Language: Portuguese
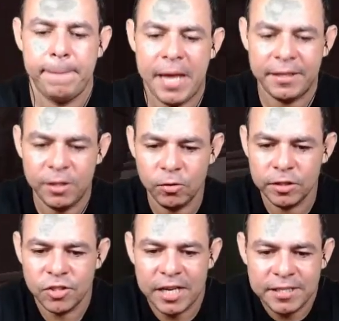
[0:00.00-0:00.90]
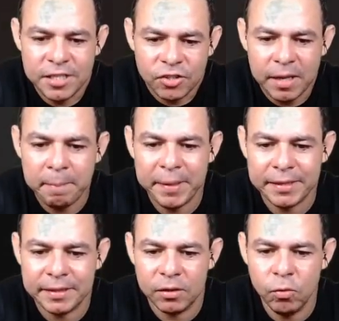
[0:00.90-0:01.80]
Tá, tem outras casinhas lá pra...
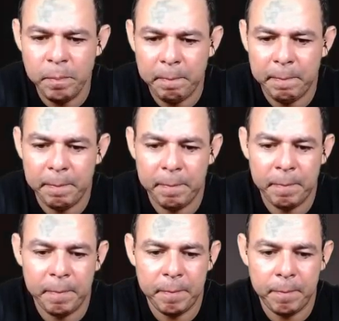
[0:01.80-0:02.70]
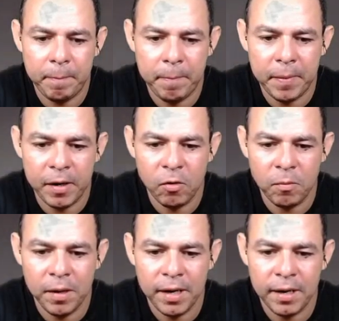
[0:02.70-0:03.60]
Opa,
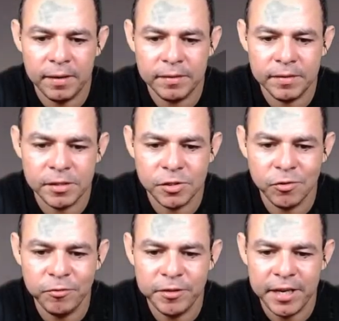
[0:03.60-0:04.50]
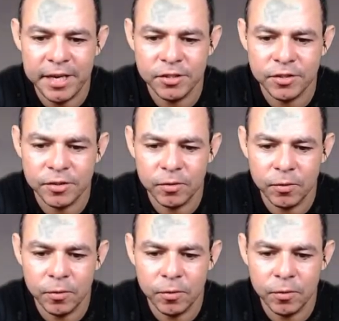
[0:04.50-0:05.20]
uma soviete.